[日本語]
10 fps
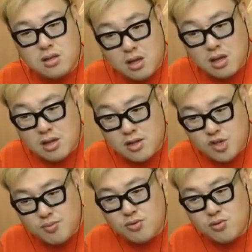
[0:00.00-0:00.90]
えて
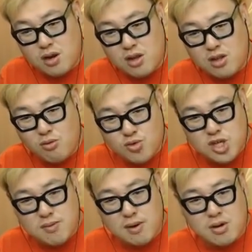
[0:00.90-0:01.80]
自分の体を蝕